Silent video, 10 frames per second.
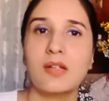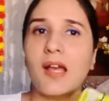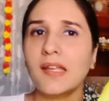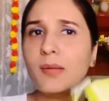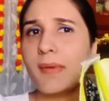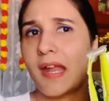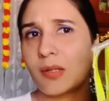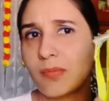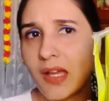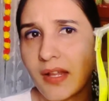ना ये
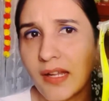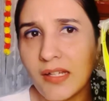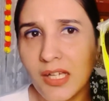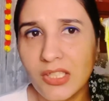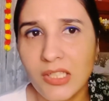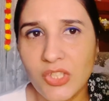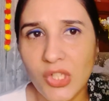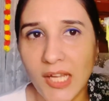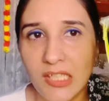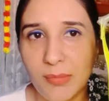मैट में आ रहा है ना ये
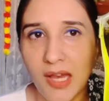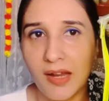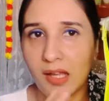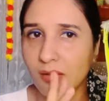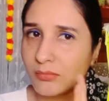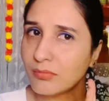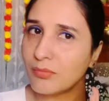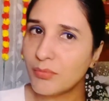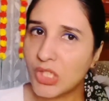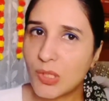शाइनी में आ रहा
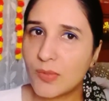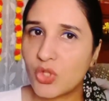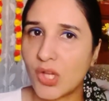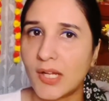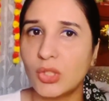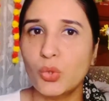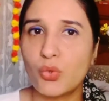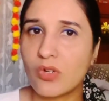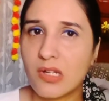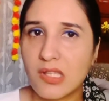है बीच बीच का
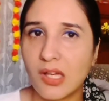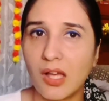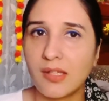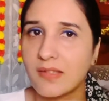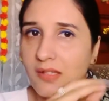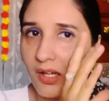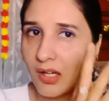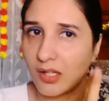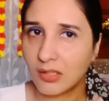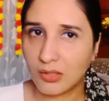न्यूट्रल सा इसका
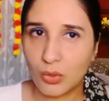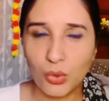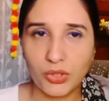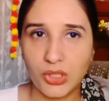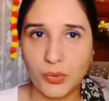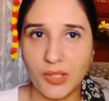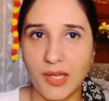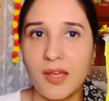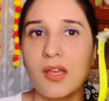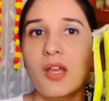लुक दी हुई
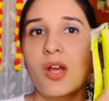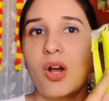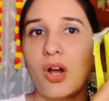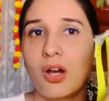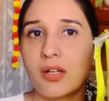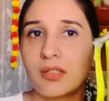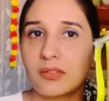है और